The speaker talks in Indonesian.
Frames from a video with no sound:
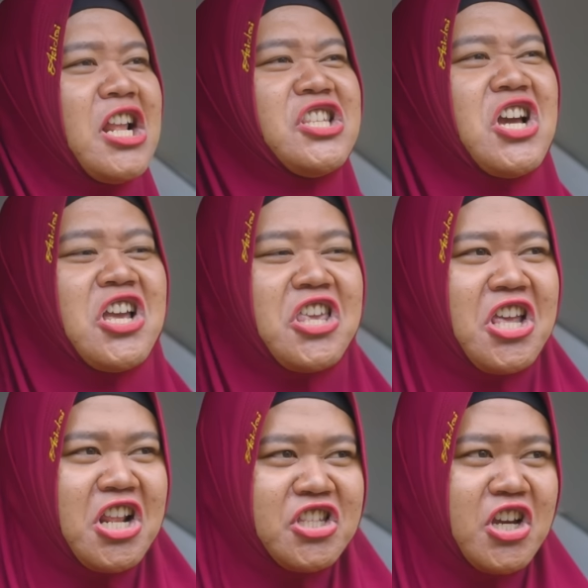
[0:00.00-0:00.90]

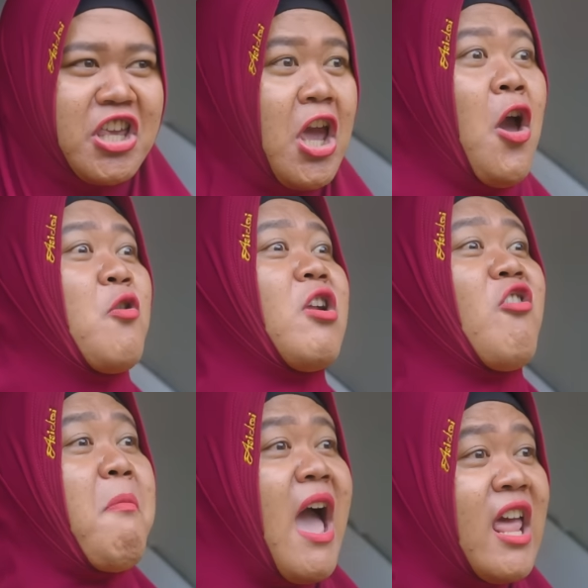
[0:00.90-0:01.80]
rezeki rezeki. Udah
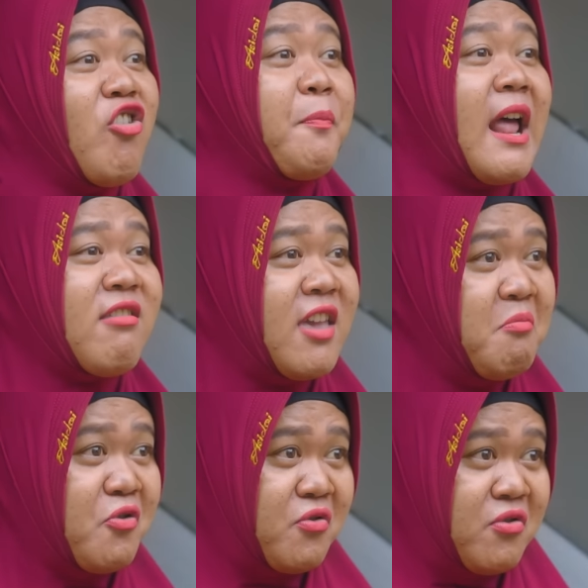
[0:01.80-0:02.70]
kau bayar
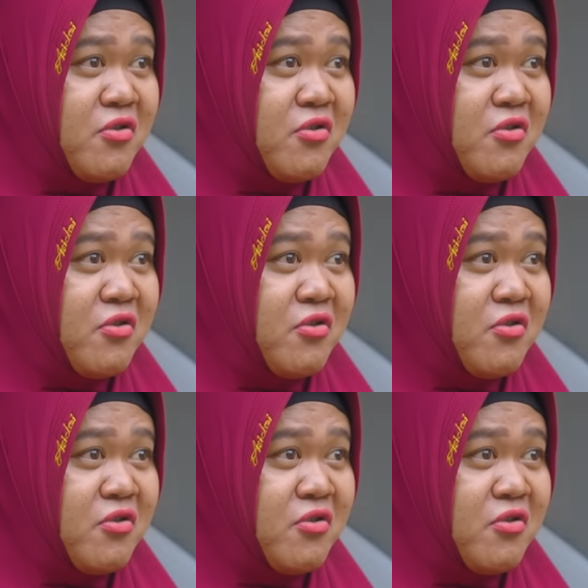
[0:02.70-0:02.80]
koperasimu.